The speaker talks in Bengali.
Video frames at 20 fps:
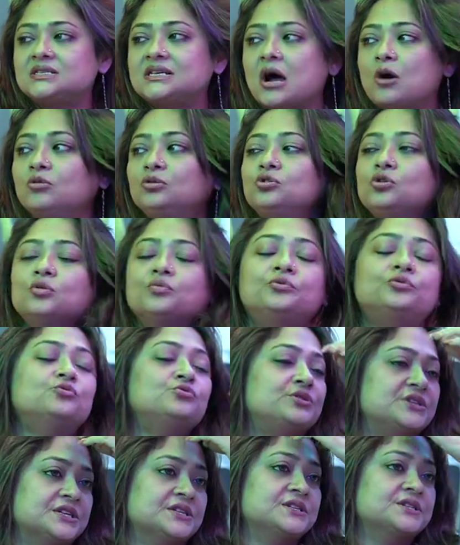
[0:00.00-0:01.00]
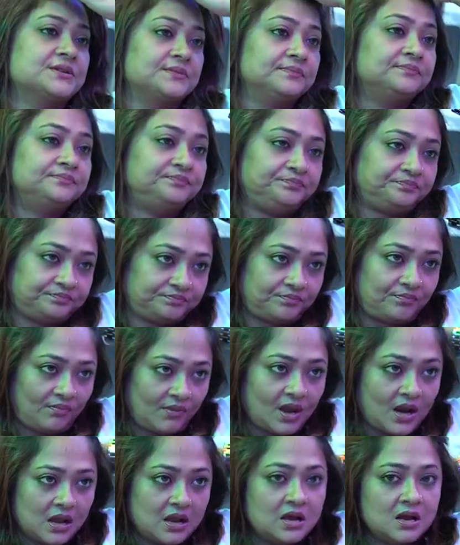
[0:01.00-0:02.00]
সাউথ খুব রুটেড
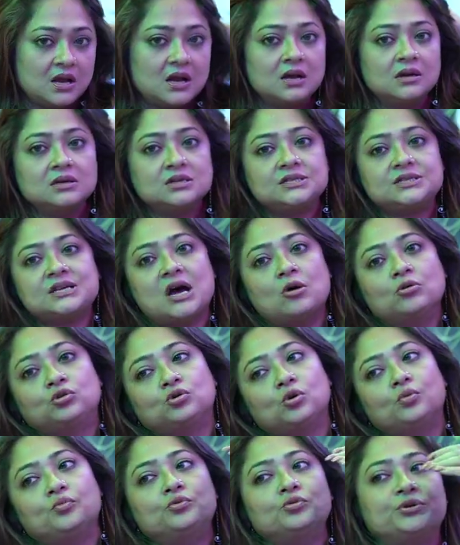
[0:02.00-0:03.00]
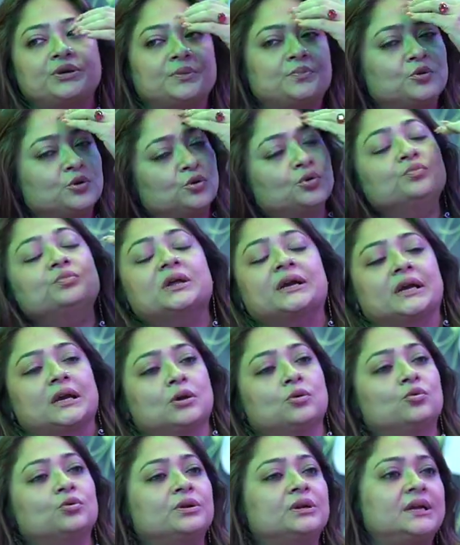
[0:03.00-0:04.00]
সাউথ খুব রুটেড প্রথম থেকে
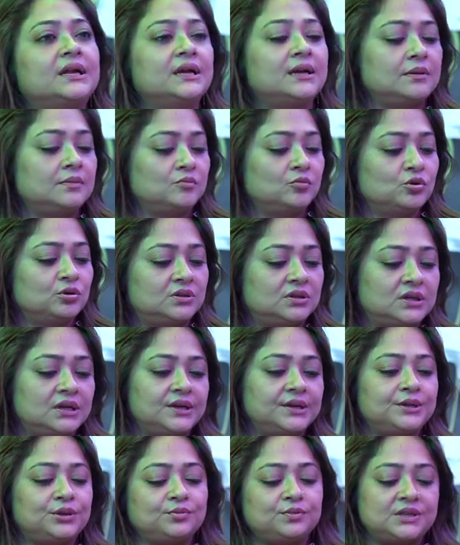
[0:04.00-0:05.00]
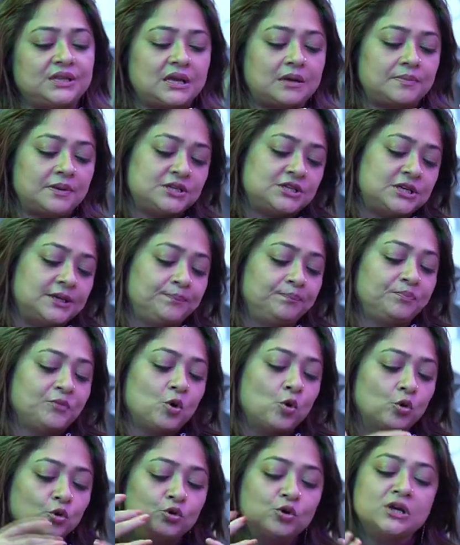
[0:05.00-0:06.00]
ওদের মধ্যে তুমি দেখবে যে
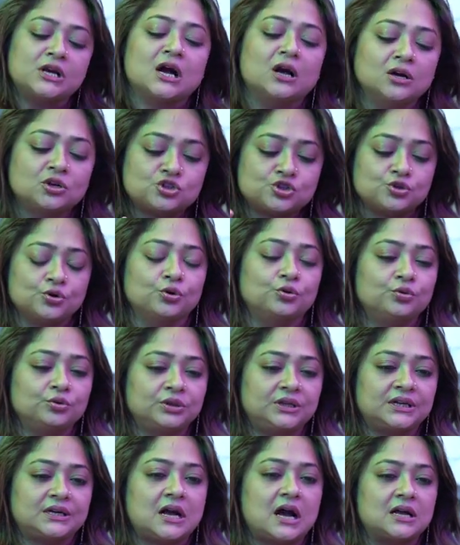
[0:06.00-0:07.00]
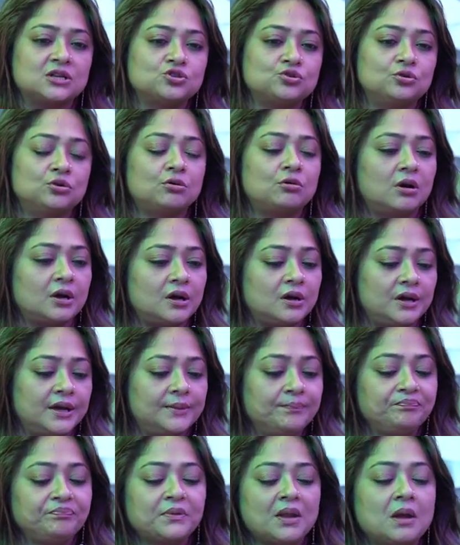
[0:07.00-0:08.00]
অধিকাংশ ওদের কাজগুলো করা
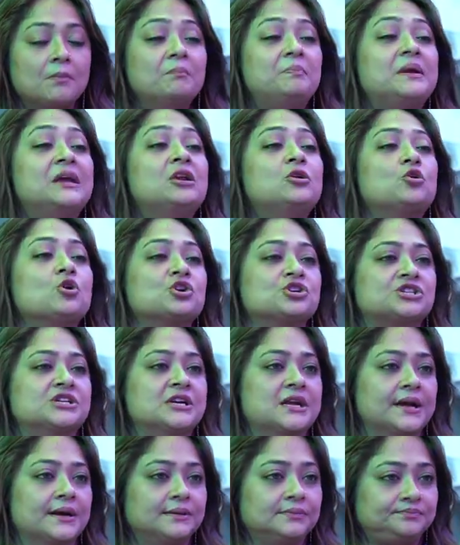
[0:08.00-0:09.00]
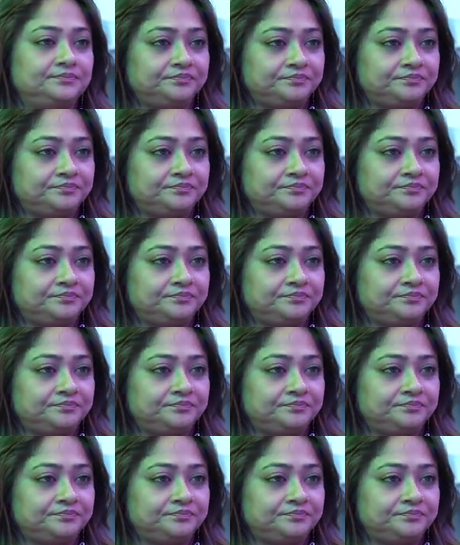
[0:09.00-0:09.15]
হয় বীর রস নিয়ে